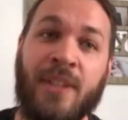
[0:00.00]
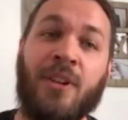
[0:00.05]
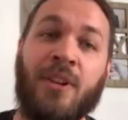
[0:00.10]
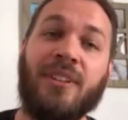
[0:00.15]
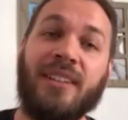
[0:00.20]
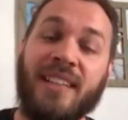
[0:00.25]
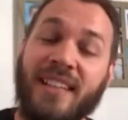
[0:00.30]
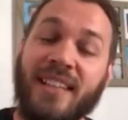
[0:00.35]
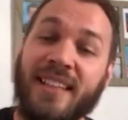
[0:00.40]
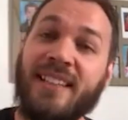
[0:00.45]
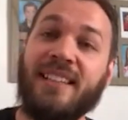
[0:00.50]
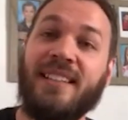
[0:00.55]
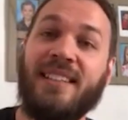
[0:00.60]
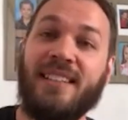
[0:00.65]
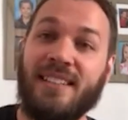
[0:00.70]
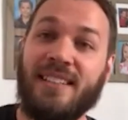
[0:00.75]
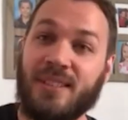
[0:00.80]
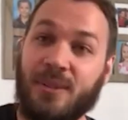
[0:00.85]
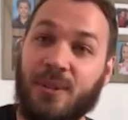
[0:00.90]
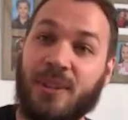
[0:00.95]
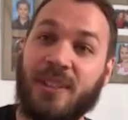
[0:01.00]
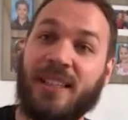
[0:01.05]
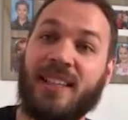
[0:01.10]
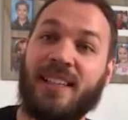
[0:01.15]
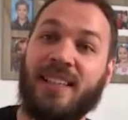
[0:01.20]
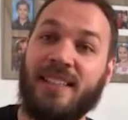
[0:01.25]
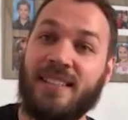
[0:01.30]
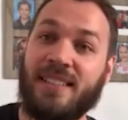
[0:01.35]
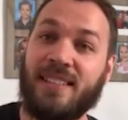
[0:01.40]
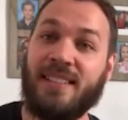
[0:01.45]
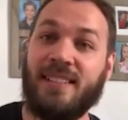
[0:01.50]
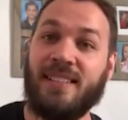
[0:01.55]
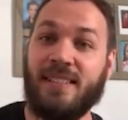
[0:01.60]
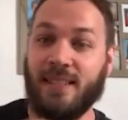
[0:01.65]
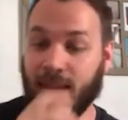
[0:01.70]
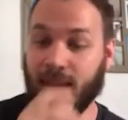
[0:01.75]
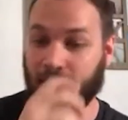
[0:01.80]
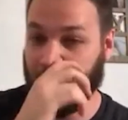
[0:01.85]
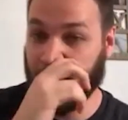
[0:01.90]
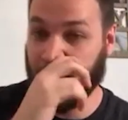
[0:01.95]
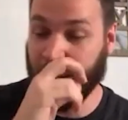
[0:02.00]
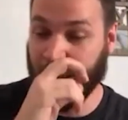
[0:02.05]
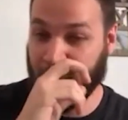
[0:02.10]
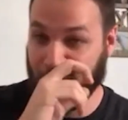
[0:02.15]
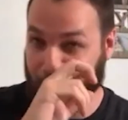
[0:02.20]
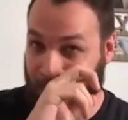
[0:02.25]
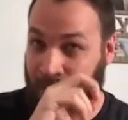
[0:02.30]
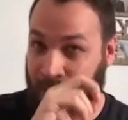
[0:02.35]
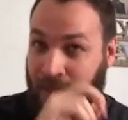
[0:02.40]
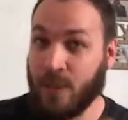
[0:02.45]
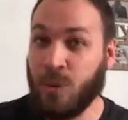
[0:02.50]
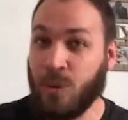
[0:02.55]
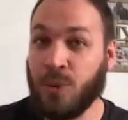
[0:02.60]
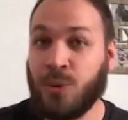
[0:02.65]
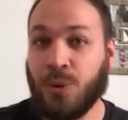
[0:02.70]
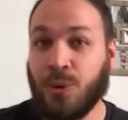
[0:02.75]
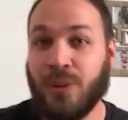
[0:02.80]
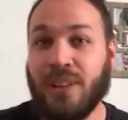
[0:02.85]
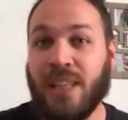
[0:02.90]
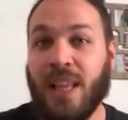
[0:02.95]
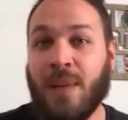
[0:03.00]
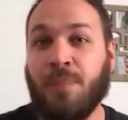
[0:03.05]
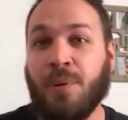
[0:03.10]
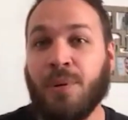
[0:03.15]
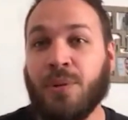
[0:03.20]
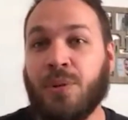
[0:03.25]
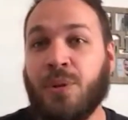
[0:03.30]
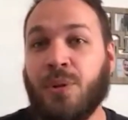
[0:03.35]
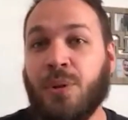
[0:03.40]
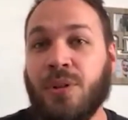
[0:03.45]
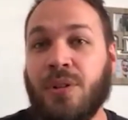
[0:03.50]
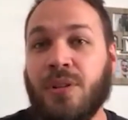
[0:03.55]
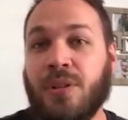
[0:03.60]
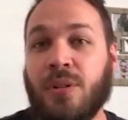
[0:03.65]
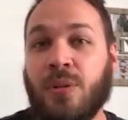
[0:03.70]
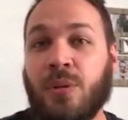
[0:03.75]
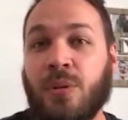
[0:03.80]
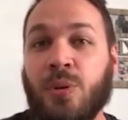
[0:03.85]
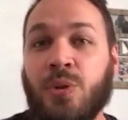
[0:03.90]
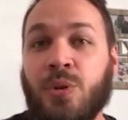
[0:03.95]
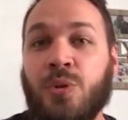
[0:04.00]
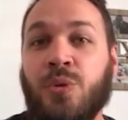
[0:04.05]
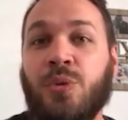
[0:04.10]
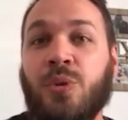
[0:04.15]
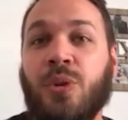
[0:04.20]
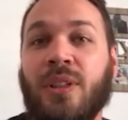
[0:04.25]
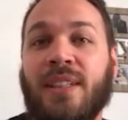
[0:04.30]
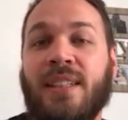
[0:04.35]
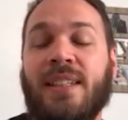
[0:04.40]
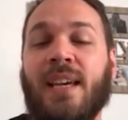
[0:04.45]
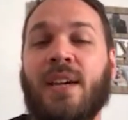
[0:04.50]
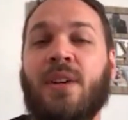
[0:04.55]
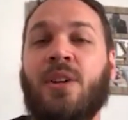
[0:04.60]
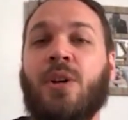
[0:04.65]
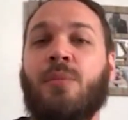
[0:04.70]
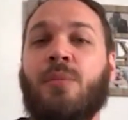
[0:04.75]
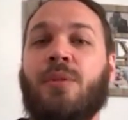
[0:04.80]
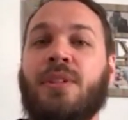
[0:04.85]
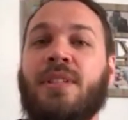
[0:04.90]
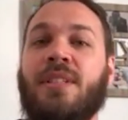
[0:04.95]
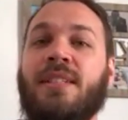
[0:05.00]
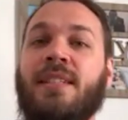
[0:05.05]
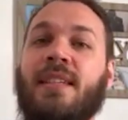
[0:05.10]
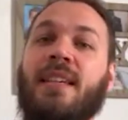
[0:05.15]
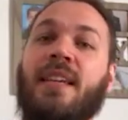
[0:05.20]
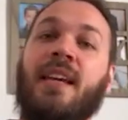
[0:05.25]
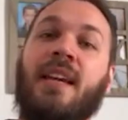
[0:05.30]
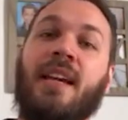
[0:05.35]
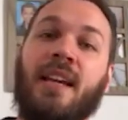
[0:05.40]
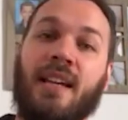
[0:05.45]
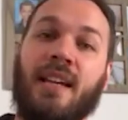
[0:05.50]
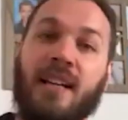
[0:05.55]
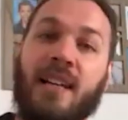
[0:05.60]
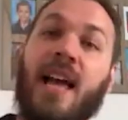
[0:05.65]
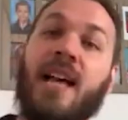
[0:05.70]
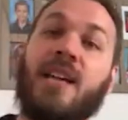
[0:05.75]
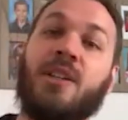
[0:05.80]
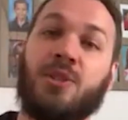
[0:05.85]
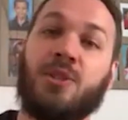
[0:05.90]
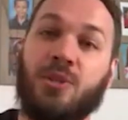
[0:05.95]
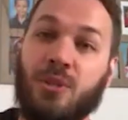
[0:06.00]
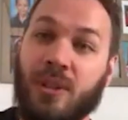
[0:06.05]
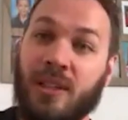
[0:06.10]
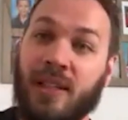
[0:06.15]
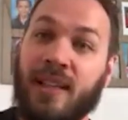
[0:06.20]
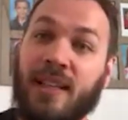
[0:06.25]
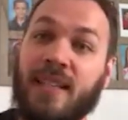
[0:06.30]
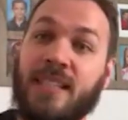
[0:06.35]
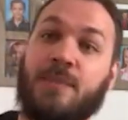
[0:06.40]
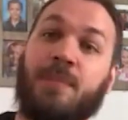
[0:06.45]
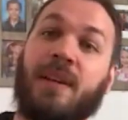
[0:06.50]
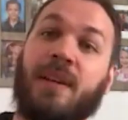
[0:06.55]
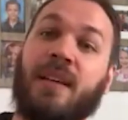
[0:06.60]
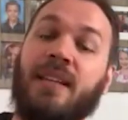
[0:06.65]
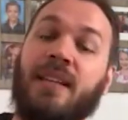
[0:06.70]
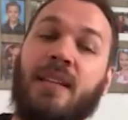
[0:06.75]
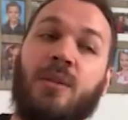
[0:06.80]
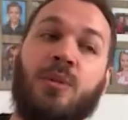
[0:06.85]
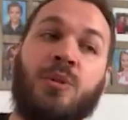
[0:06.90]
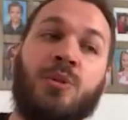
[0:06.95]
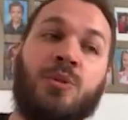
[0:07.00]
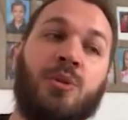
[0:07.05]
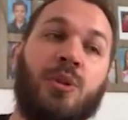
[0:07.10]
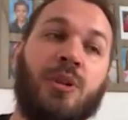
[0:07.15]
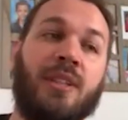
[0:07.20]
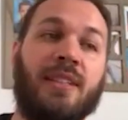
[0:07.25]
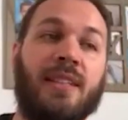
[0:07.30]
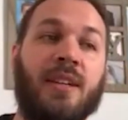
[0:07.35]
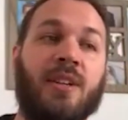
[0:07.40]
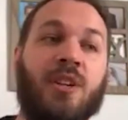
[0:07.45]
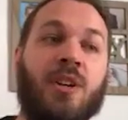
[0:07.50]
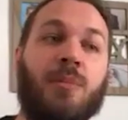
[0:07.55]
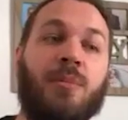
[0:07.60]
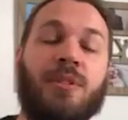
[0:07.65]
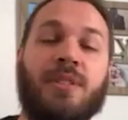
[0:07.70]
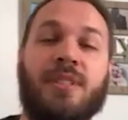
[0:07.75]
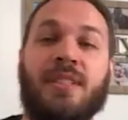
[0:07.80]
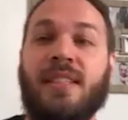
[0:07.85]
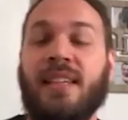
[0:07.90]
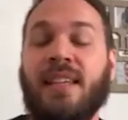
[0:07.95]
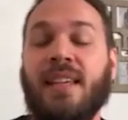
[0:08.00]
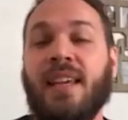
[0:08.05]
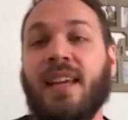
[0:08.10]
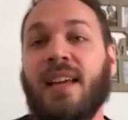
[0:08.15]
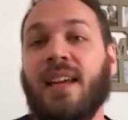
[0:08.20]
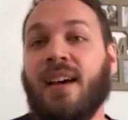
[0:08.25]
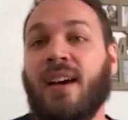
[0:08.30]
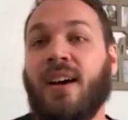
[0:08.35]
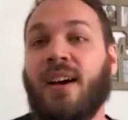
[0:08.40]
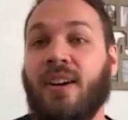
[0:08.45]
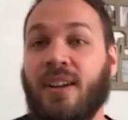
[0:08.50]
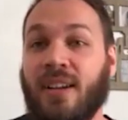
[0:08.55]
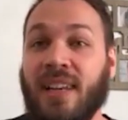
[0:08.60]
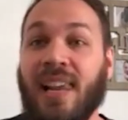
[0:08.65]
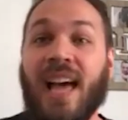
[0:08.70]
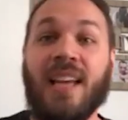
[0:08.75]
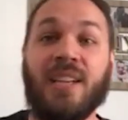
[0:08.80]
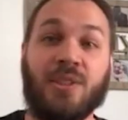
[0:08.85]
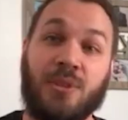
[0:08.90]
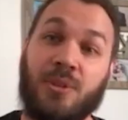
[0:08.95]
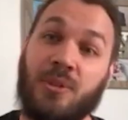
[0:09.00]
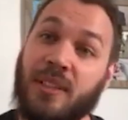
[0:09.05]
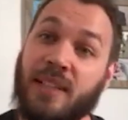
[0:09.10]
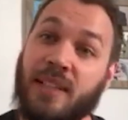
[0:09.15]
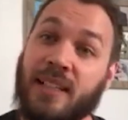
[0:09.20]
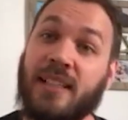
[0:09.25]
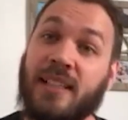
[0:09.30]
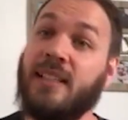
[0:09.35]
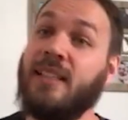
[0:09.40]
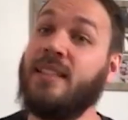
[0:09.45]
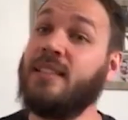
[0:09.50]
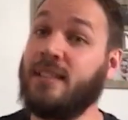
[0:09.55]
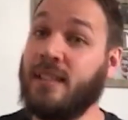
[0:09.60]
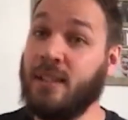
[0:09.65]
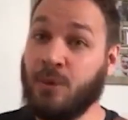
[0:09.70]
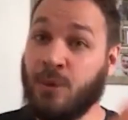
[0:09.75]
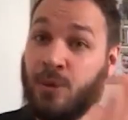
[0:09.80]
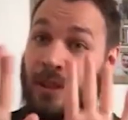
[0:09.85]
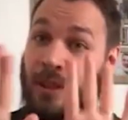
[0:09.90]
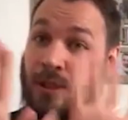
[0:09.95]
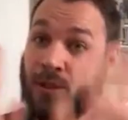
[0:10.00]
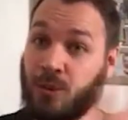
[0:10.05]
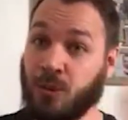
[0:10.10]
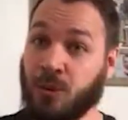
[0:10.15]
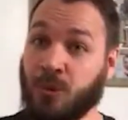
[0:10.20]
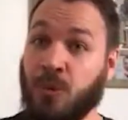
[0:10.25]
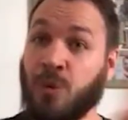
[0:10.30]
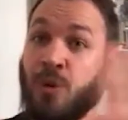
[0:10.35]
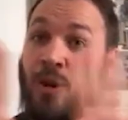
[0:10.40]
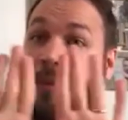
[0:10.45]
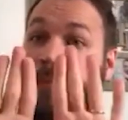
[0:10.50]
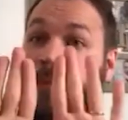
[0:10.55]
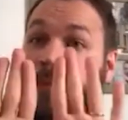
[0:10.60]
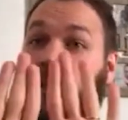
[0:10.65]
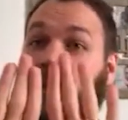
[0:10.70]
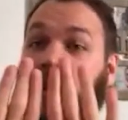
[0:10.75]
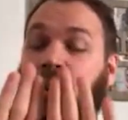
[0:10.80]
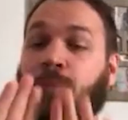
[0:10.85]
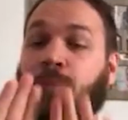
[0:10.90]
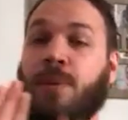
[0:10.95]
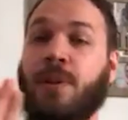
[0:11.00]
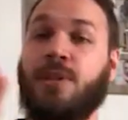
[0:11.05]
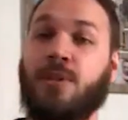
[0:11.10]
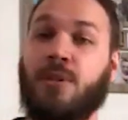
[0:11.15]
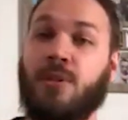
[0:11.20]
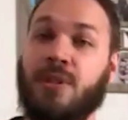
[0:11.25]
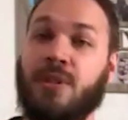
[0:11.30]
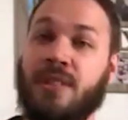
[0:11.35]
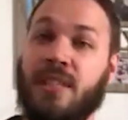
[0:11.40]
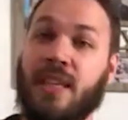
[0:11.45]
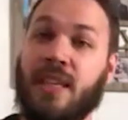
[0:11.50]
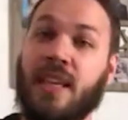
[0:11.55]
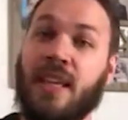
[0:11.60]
Mais quand l'Église de Christ est née le jour de la Pentecôte, le jour qui a commencé l'âge de l'Esprit, le jour qui a commencé euh, l'âge de l'Église, les deux qui sont concomitants parce que c'est